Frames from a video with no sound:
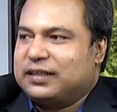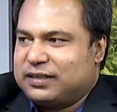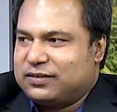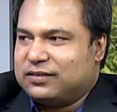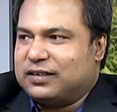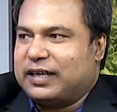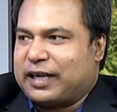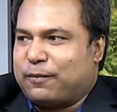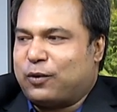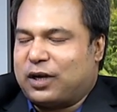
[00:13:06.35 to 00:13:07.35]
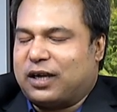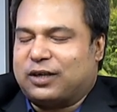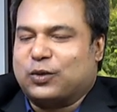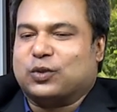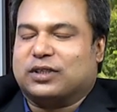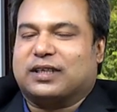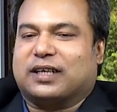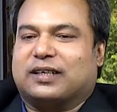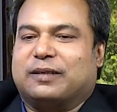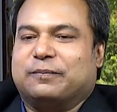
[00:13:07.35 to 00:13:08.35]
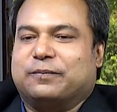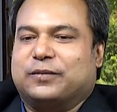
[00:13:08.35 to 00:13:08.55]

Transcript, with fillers: দেন লেখাপড়া করতে থাকলাম